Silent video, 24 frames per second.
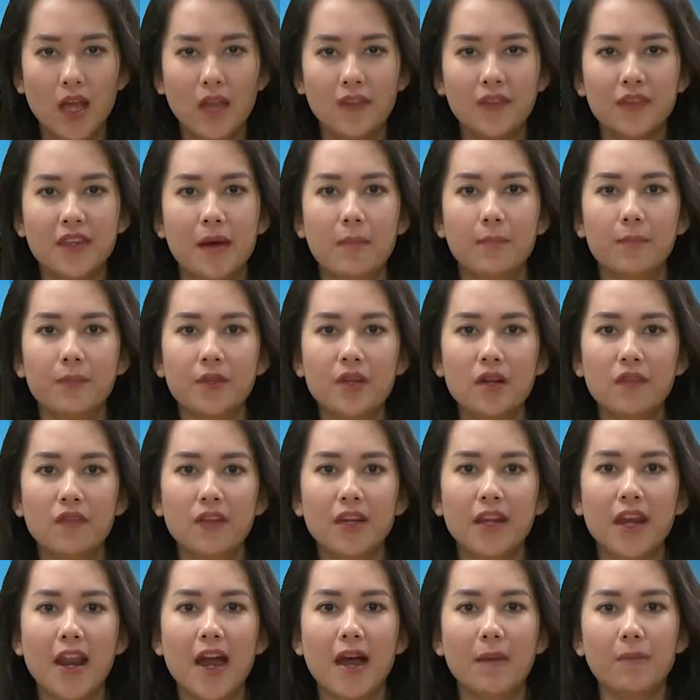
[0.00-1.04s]
nhằm đưa
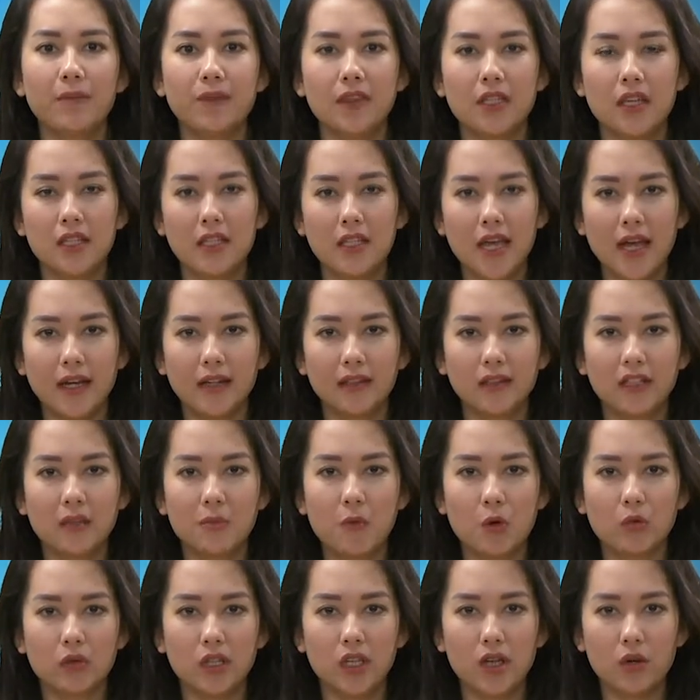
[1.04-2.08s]
Việt Nam tiến nhanh tới
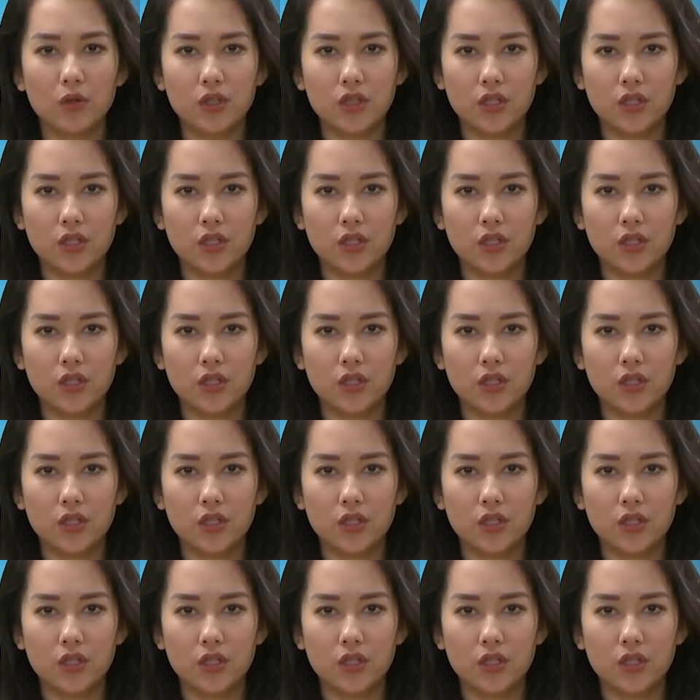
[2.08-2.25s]
mục tiêu